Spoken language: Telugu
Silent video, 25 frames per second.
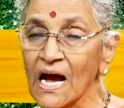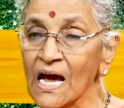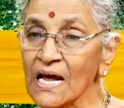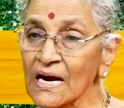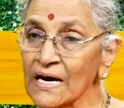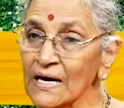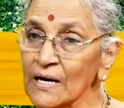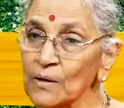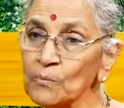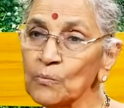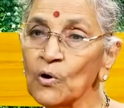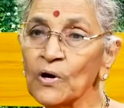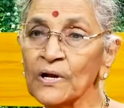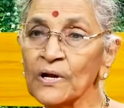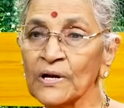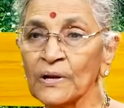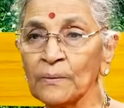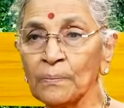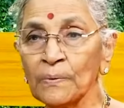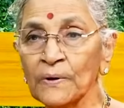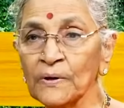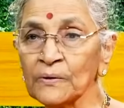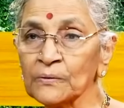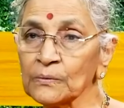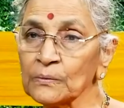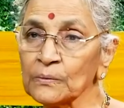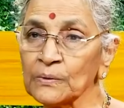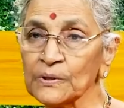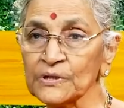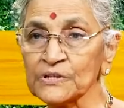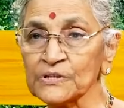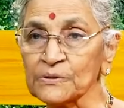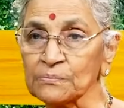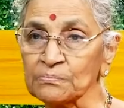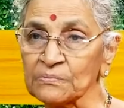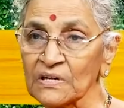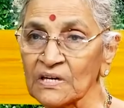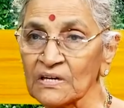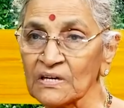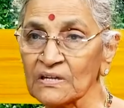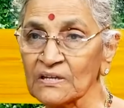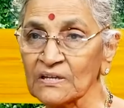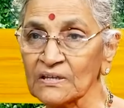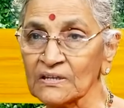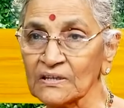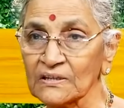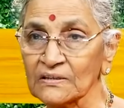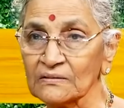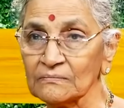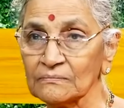అరణము అనే పేరుతో కూడా చెప్తారు
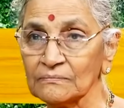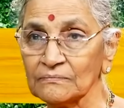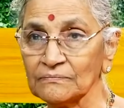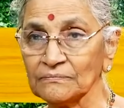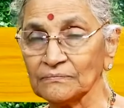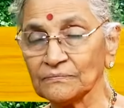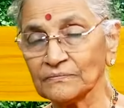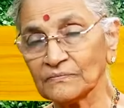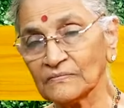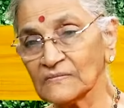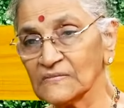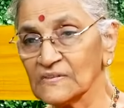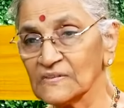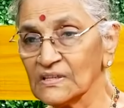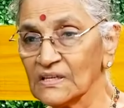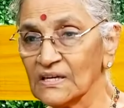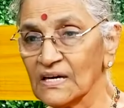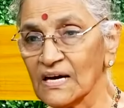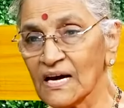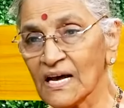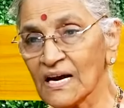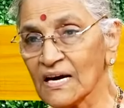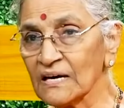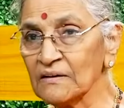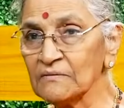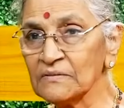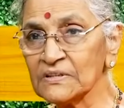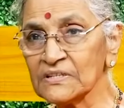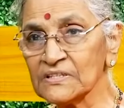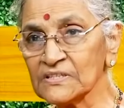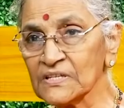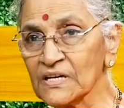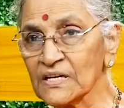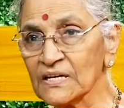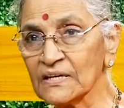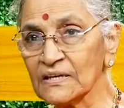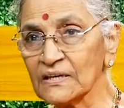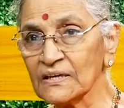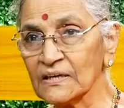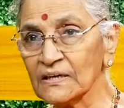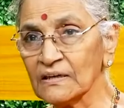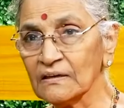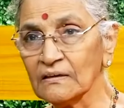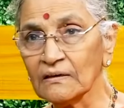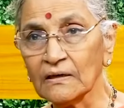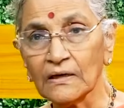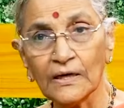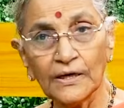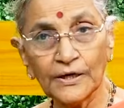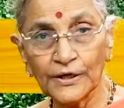దీన్ని అరణం ఇచ్చారండి
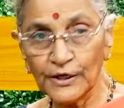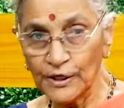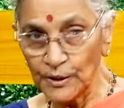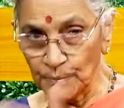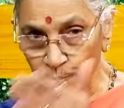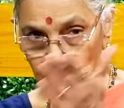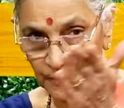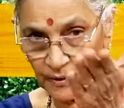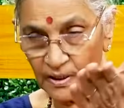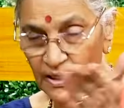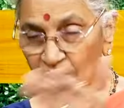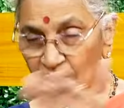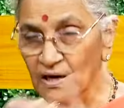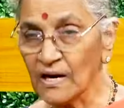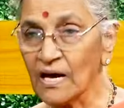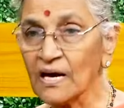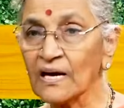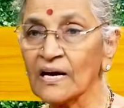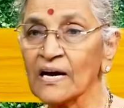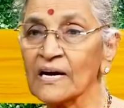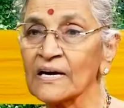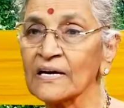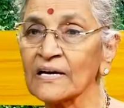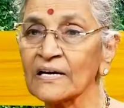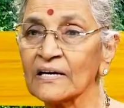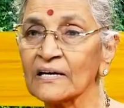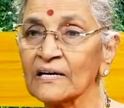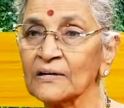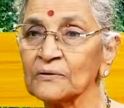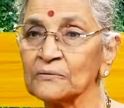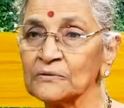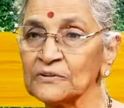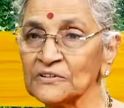ఈ పొలం నాకు అరణంగా